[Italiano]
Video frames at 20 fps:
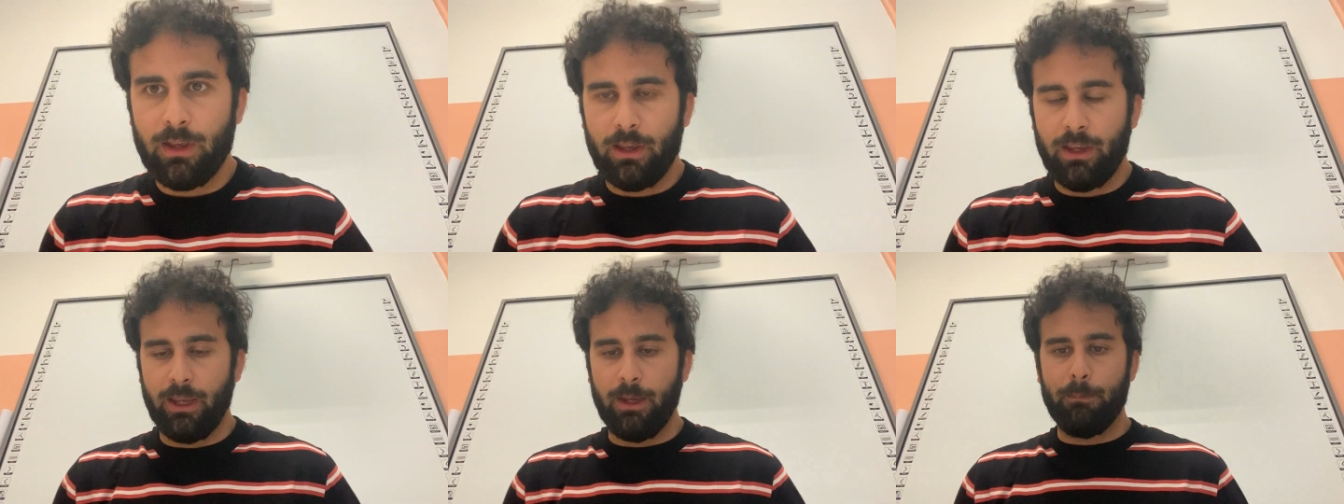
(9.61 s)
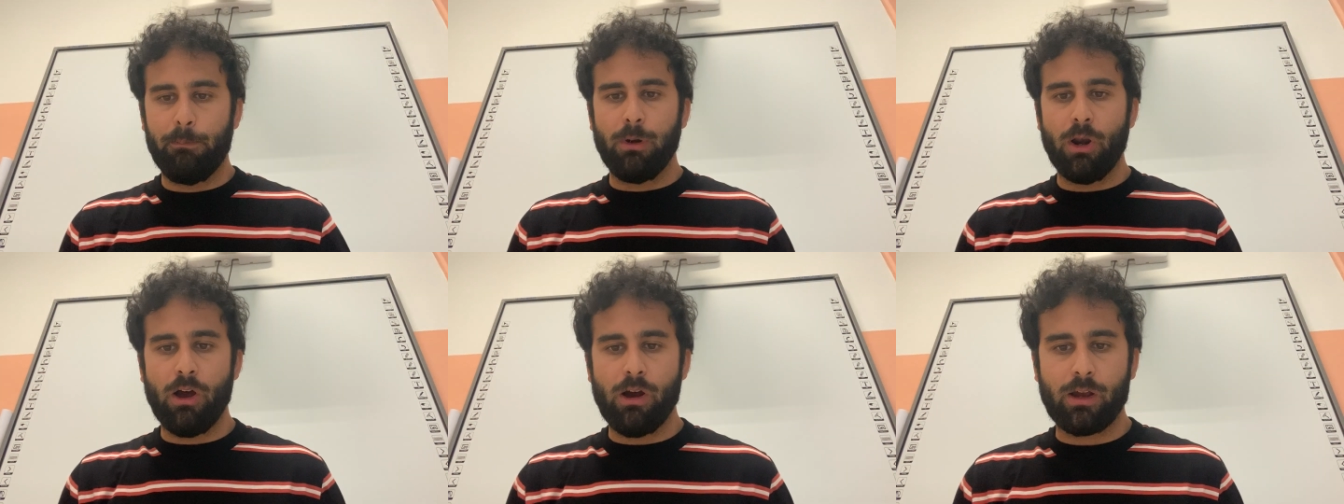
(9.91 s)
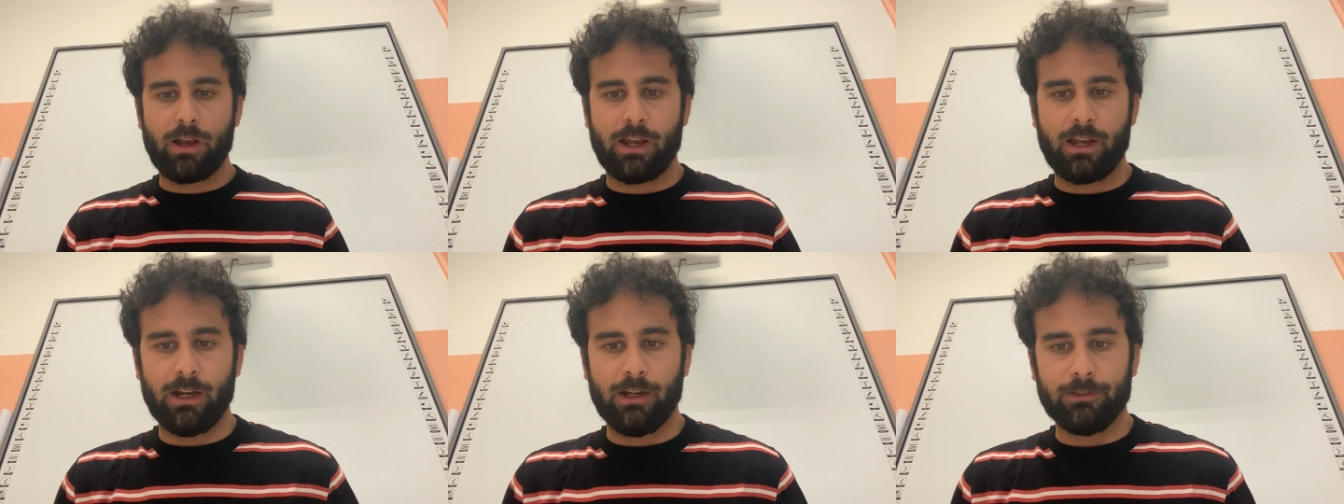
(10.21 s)
e
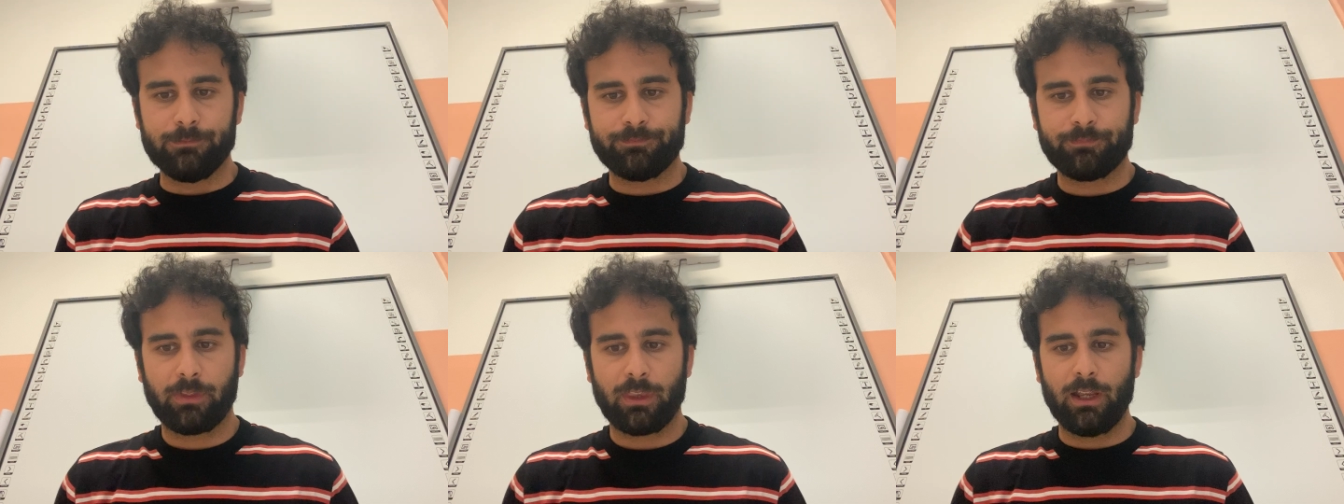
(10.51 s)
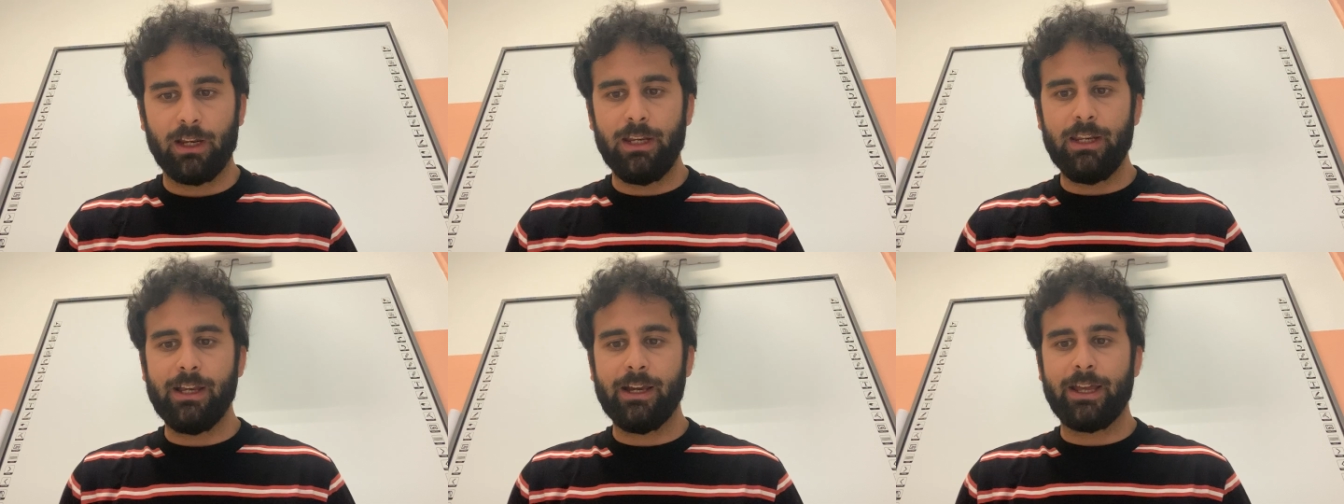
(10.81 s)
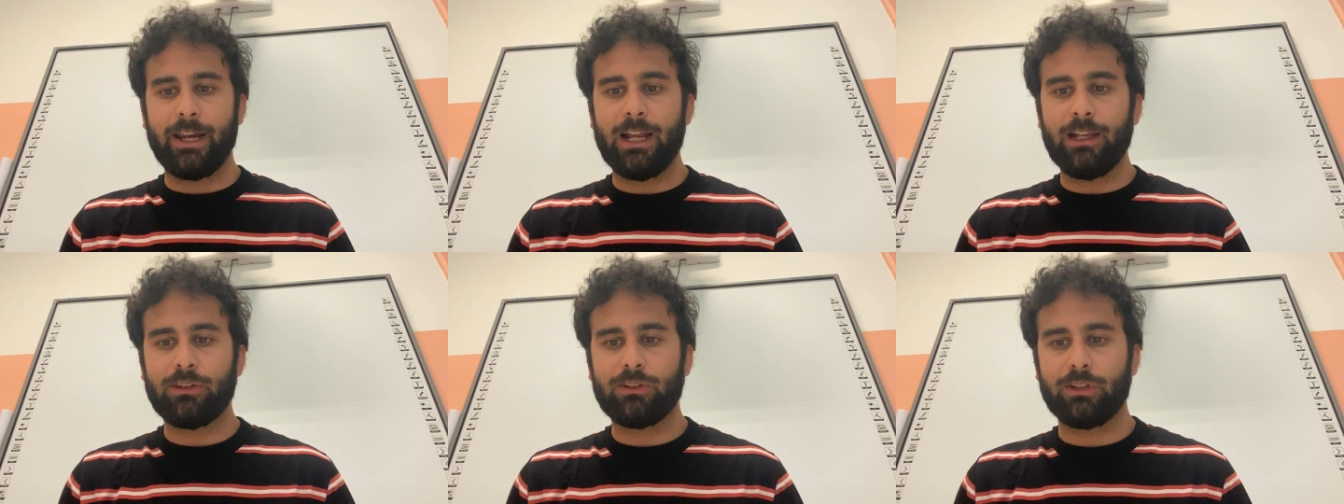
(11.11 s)
blocca
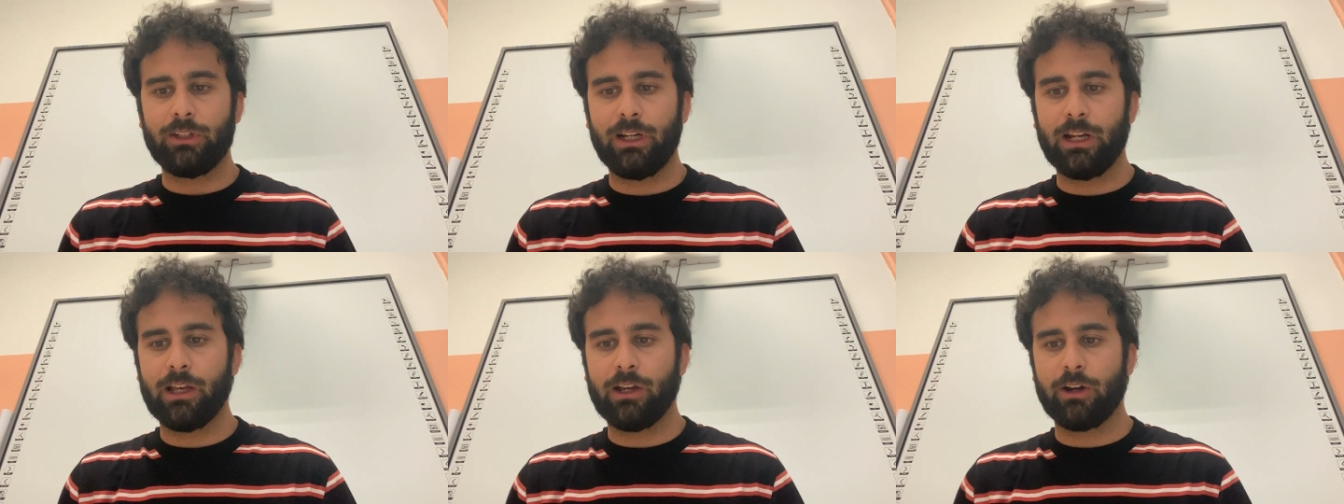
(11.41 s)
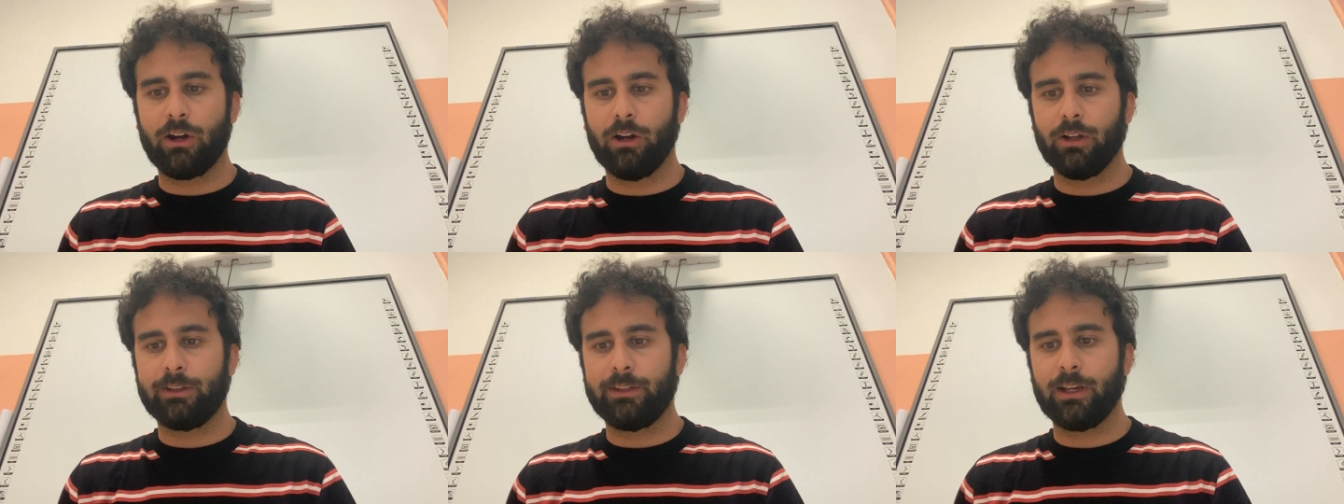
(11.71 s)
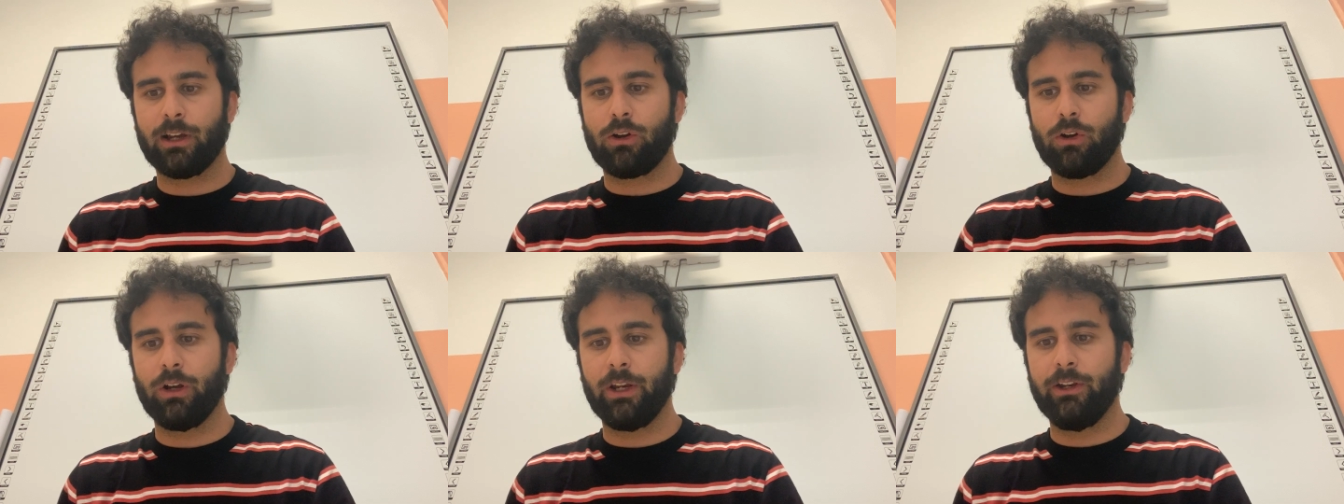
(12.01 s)
l'ingresso della
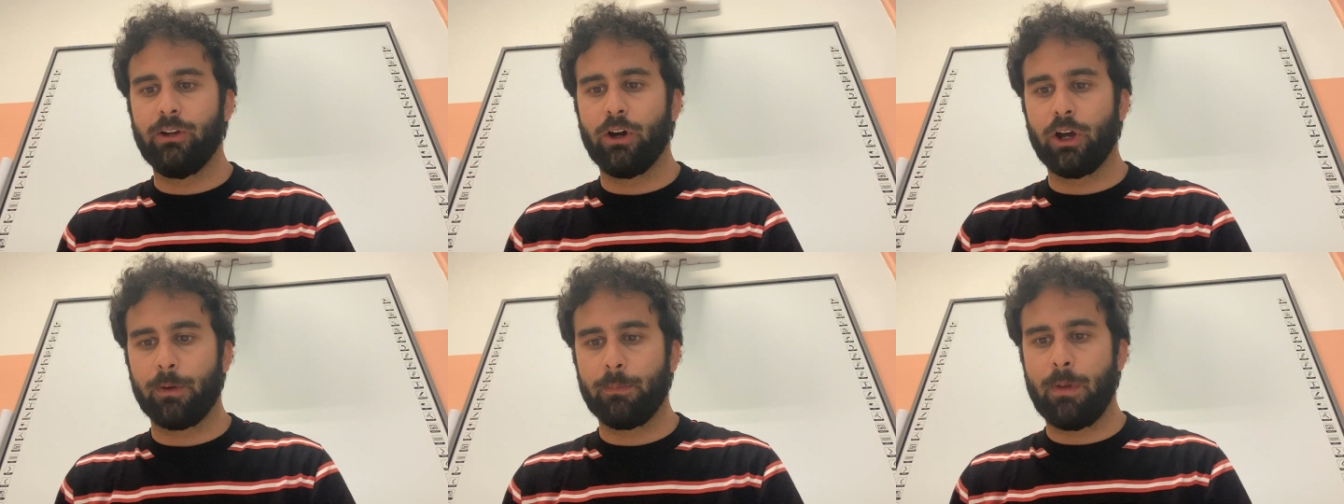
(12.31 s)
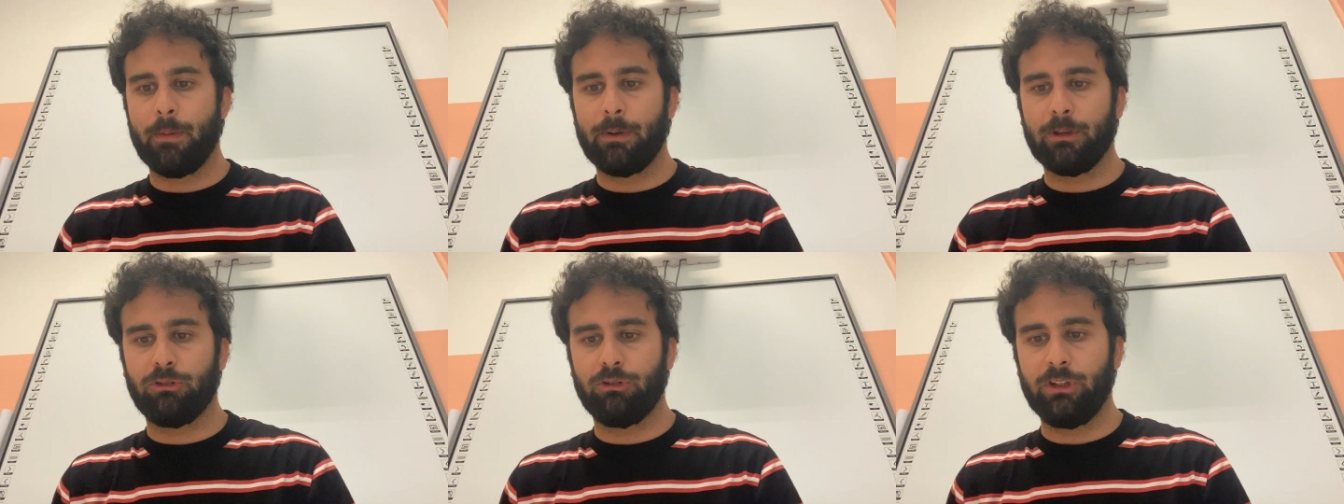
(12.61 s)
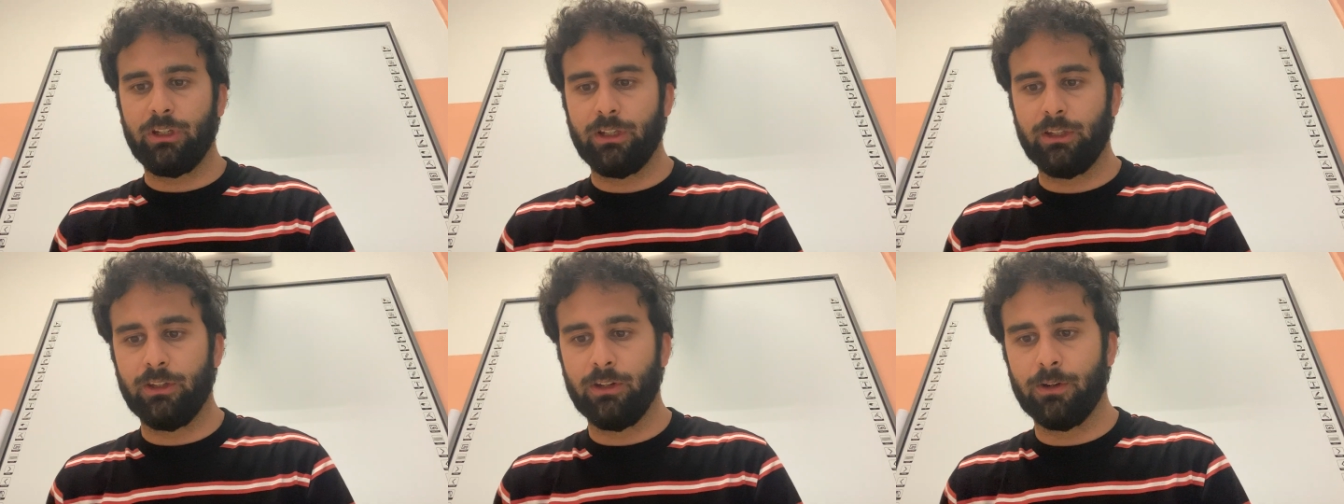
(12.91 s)
grotta con l'enorme
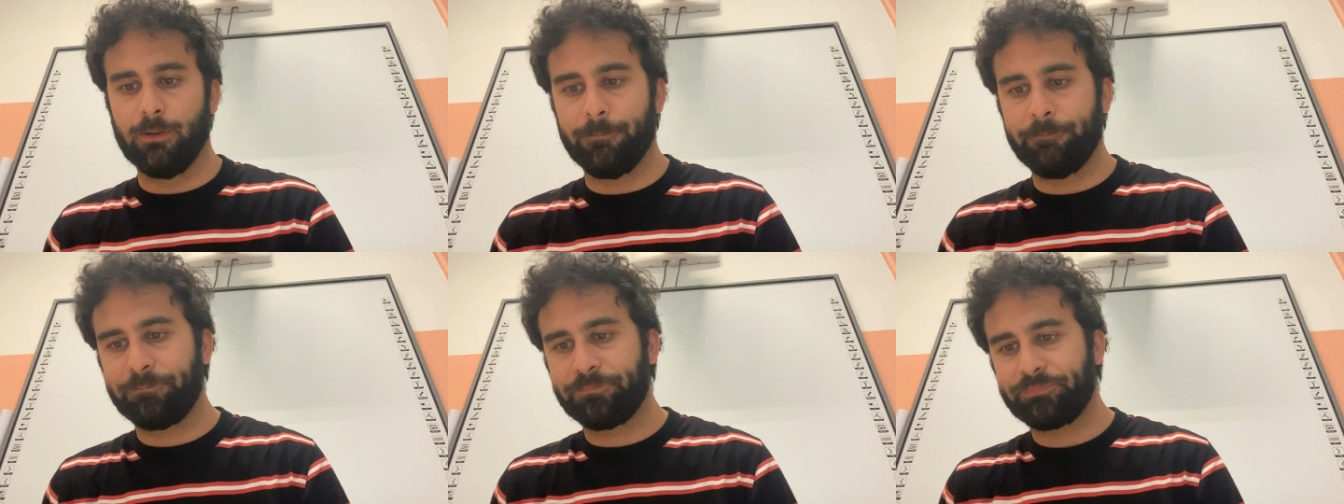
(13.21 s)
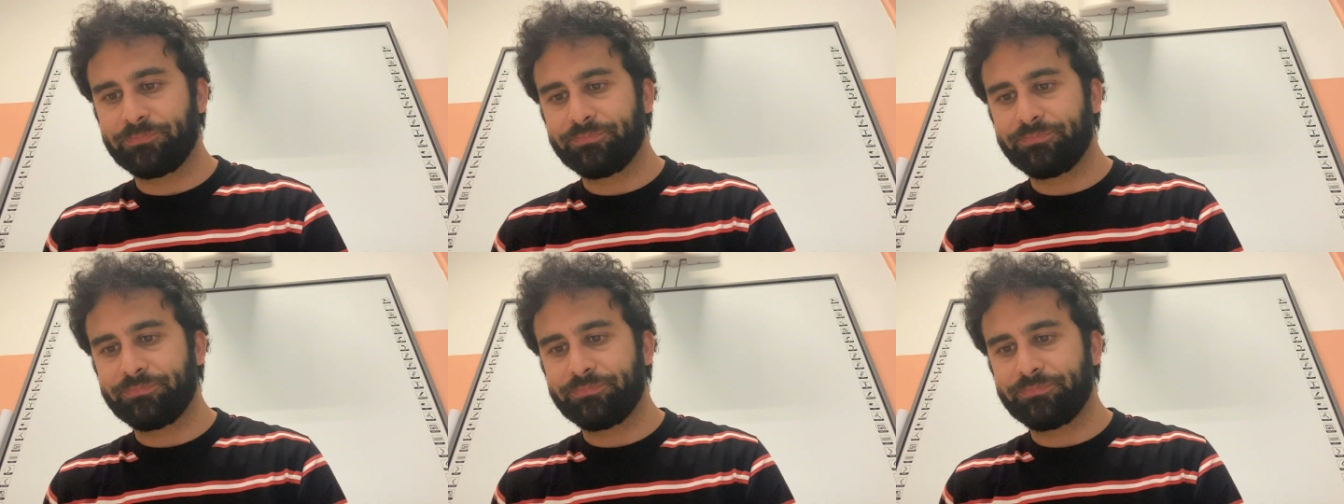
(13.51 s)
macigno.